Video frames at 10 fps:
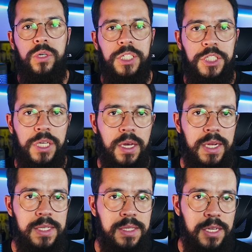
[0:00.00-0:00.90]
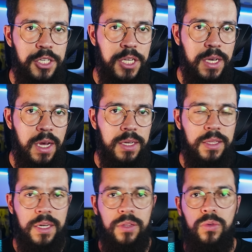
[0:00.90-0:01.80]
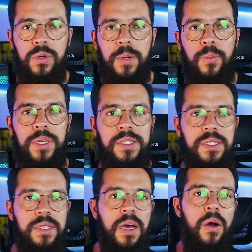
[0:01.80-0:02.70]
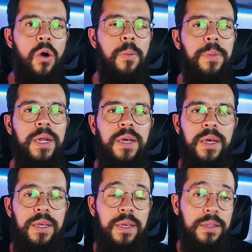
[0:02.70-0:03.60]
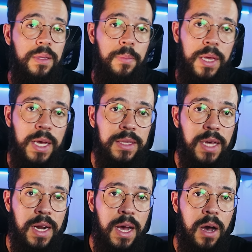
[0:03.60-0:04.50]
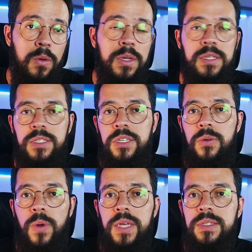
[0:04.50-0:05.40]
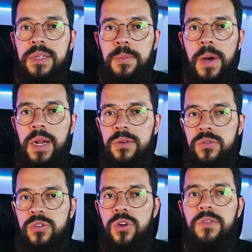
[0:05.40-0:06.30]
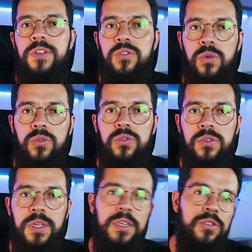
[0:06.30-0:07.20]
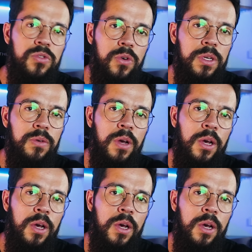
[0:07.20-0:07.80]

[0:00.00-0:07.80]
Hoje em dia ele se dedica à literatura, poesia, ópera e é também a dar aulas de wrestling para os jovens russos, né, que sonham